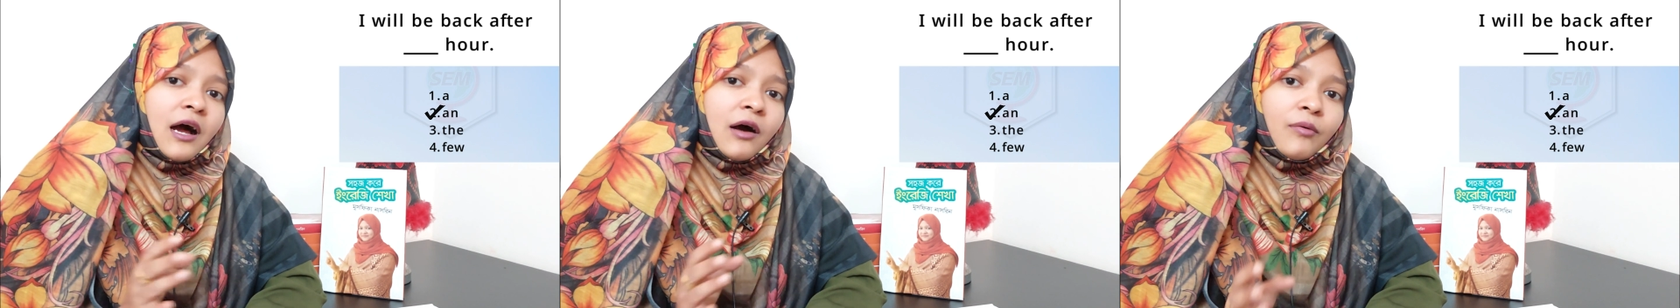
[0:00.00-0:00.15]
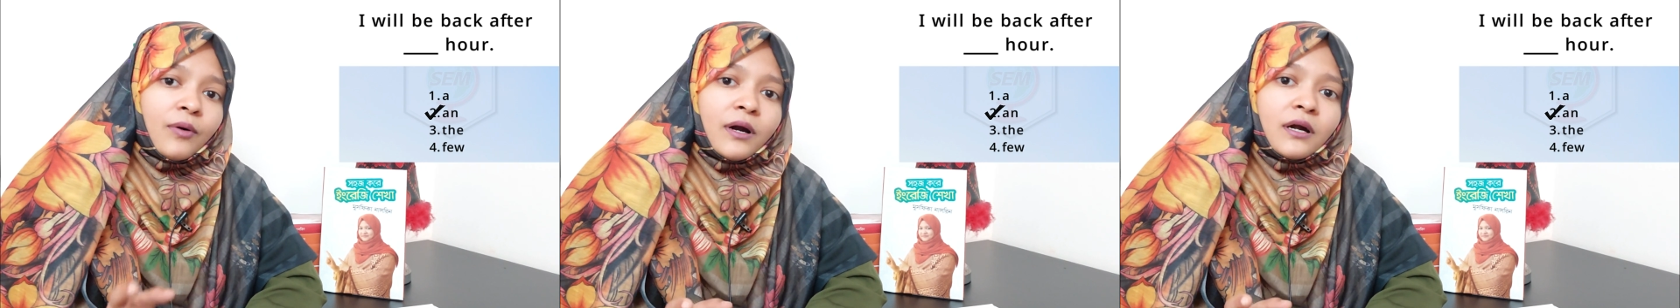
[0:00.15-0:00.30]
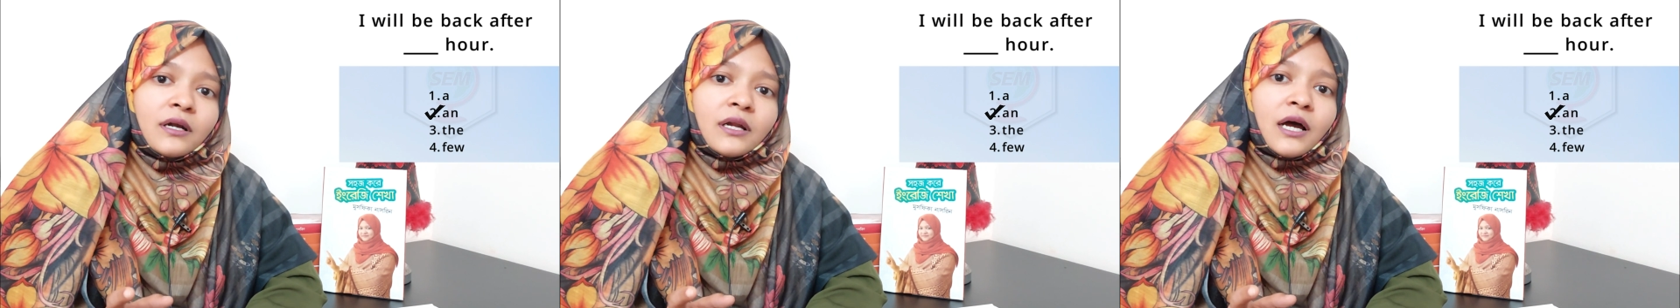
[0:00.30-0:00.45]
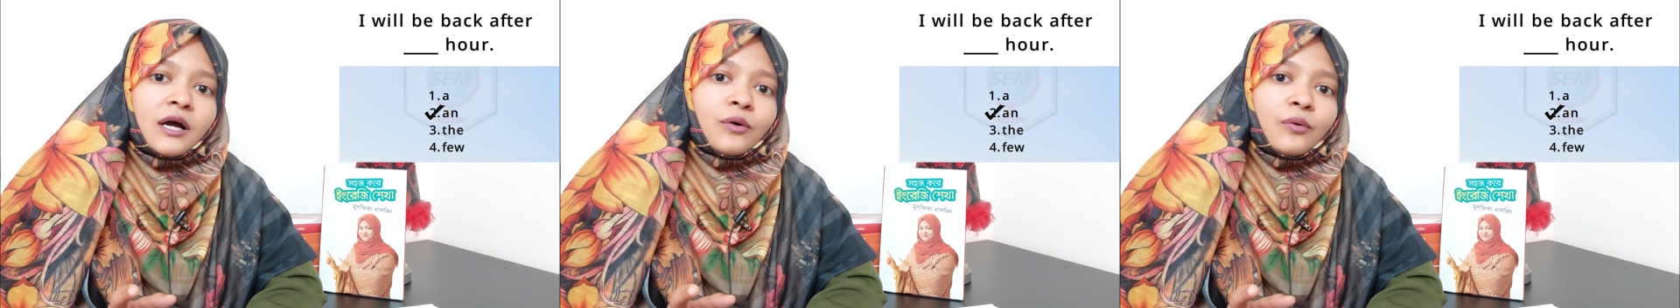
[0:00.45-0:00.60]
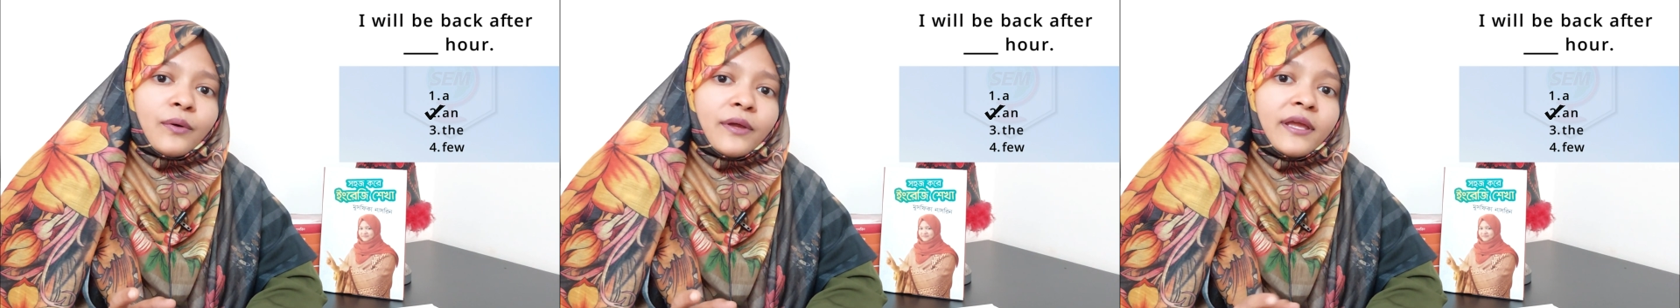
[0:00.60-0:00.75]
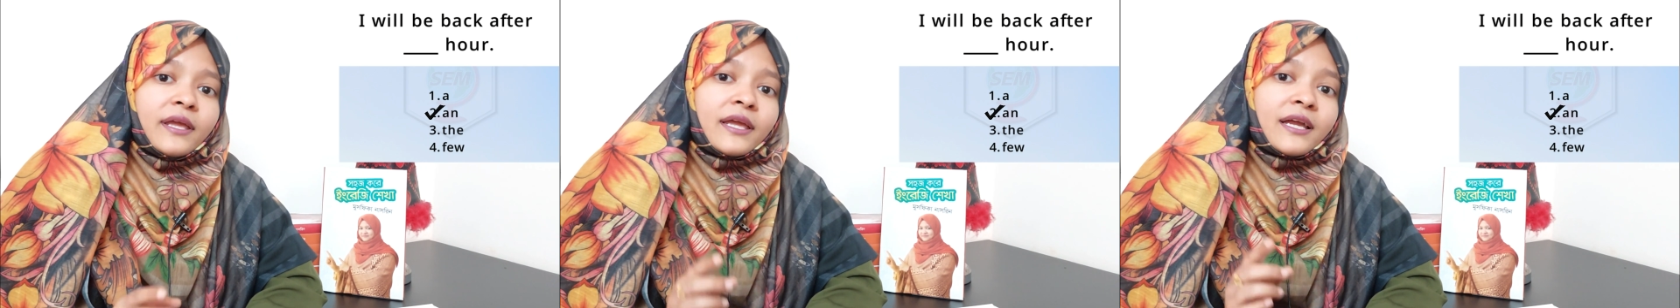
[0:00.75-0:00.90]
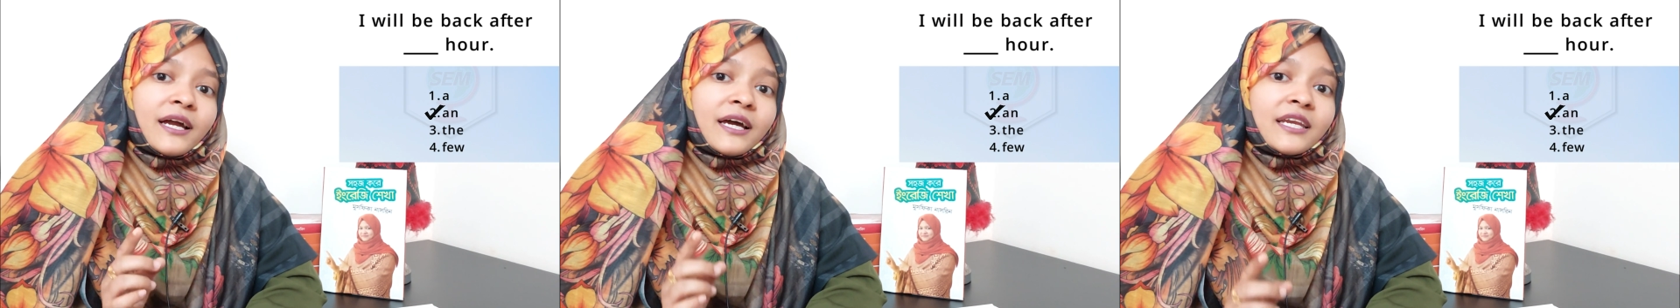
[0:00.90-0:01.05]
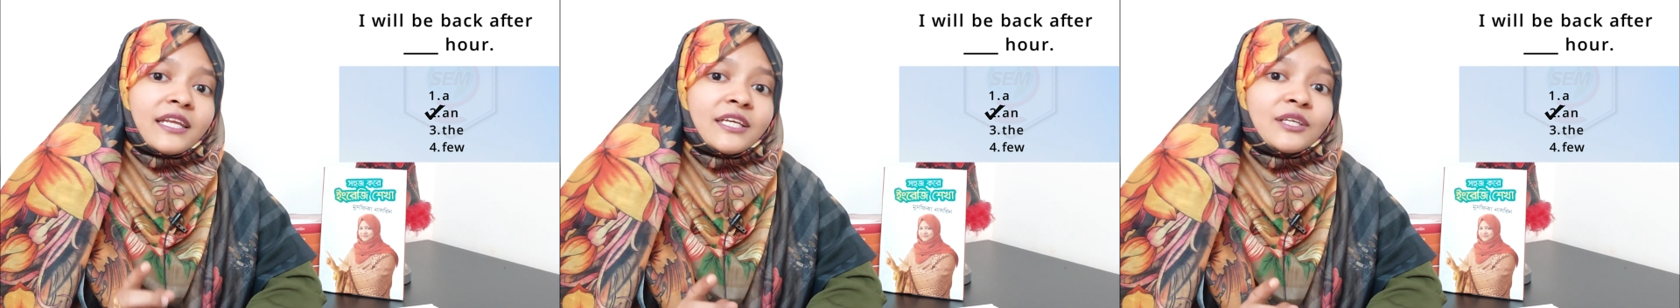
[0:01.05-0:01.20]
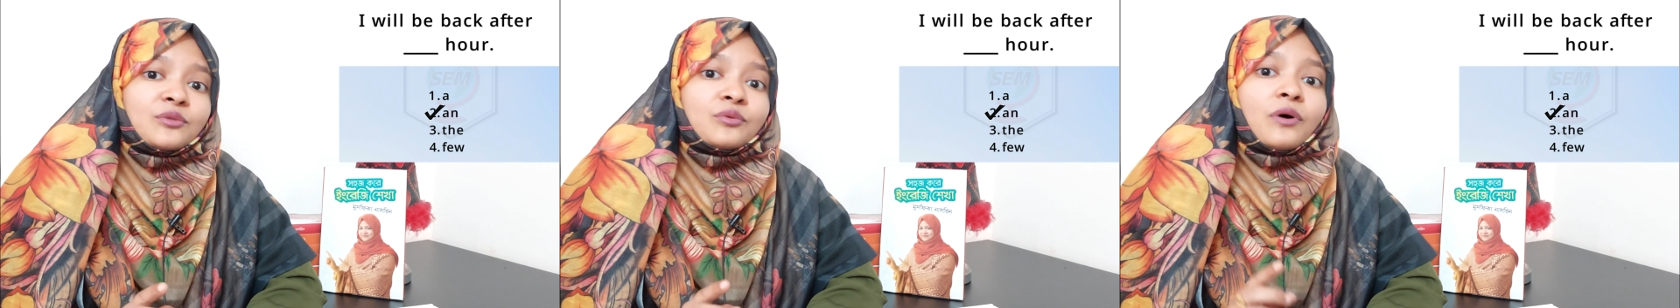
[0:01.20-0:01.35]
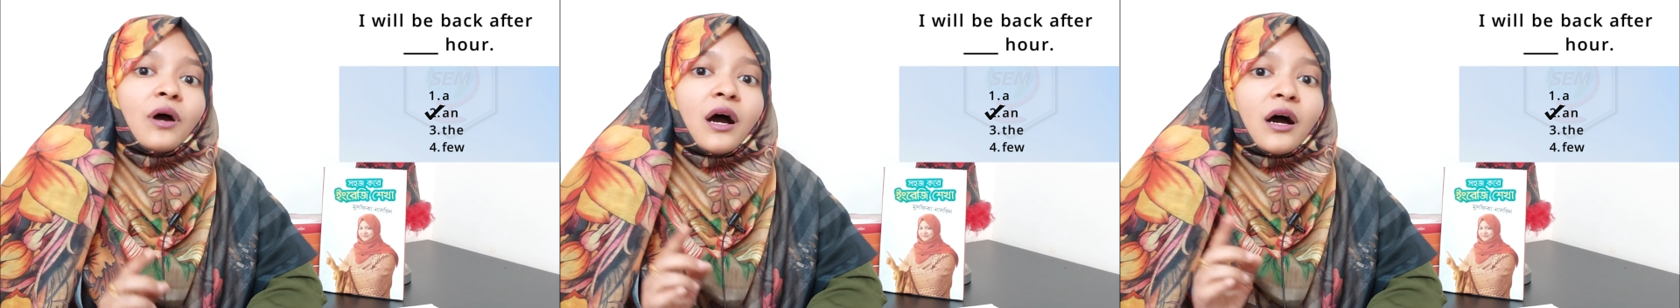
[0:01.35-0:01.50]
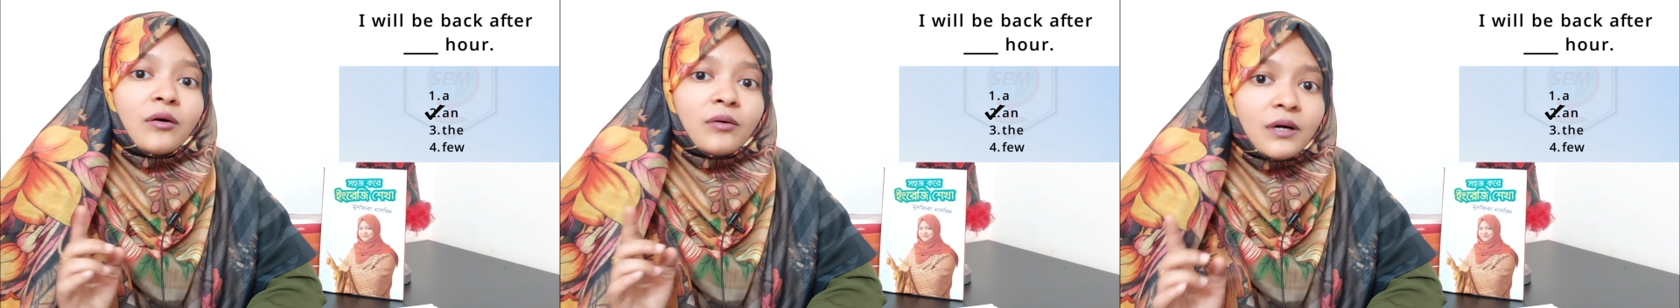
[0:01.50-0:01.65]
আওয়ার না হয়ে এখানে কিন্তু